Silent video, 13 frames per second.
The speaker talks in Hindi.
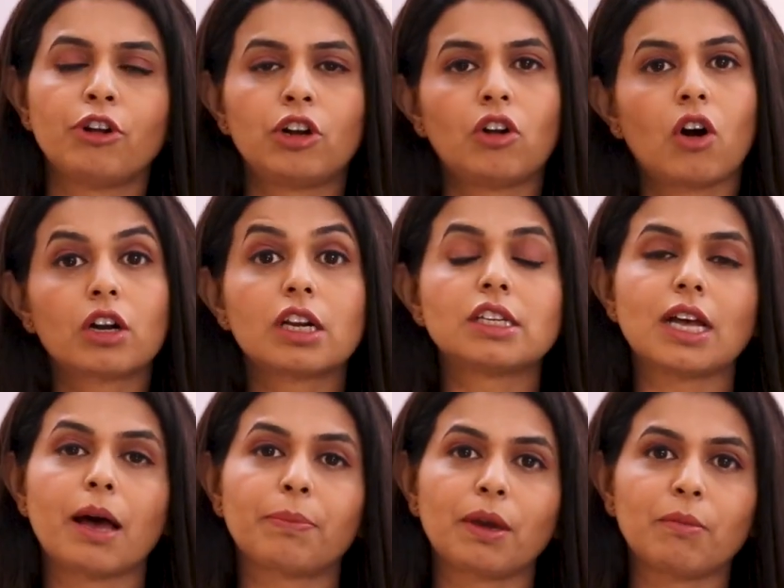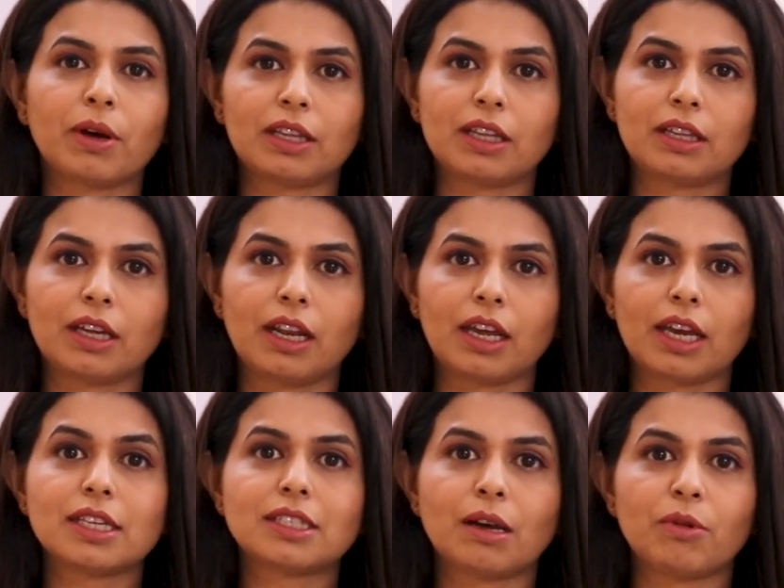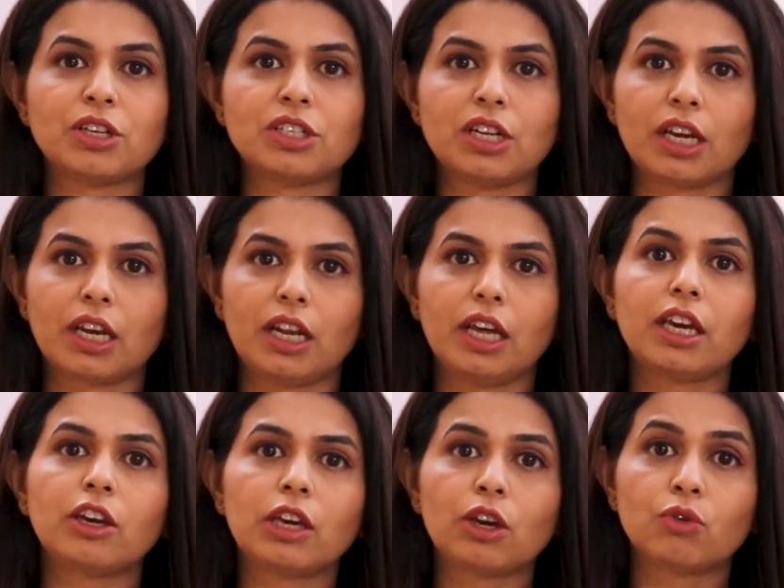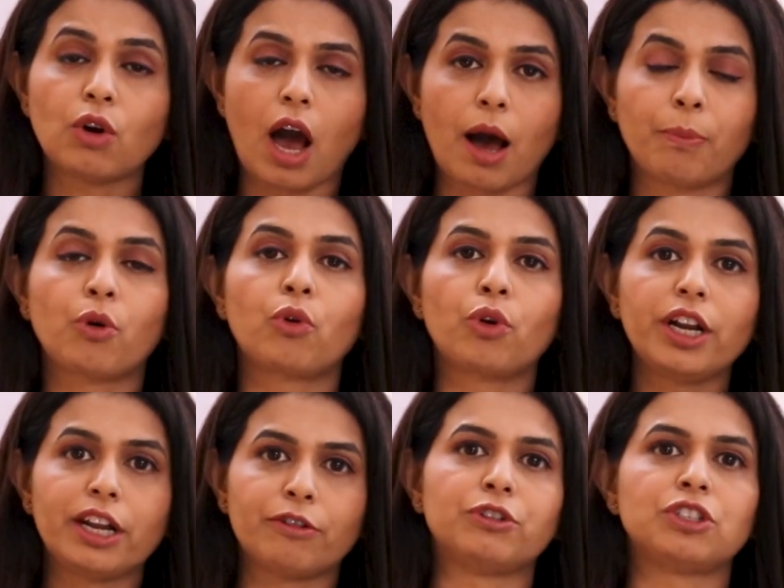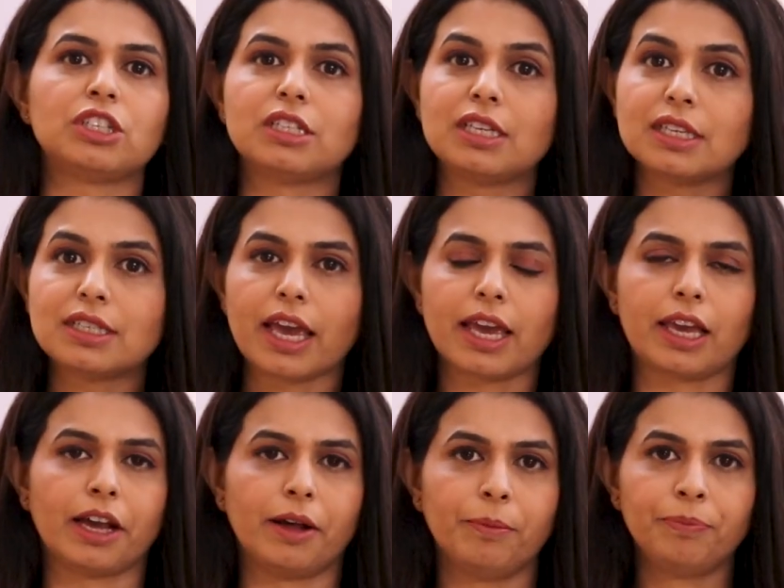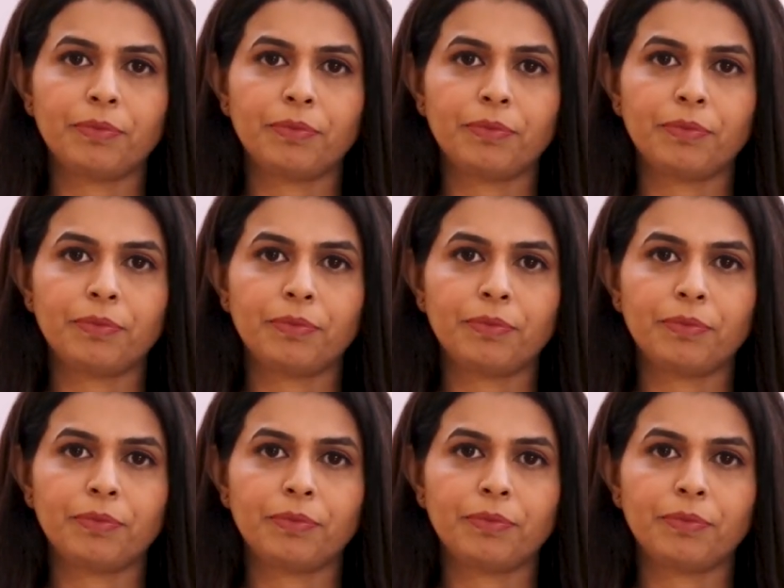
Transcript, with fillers: फिर डॉक्टर्स आपकी मदद करेंगे समझने के लिए कि आपको कोई डेफिशिएंसीज है क्या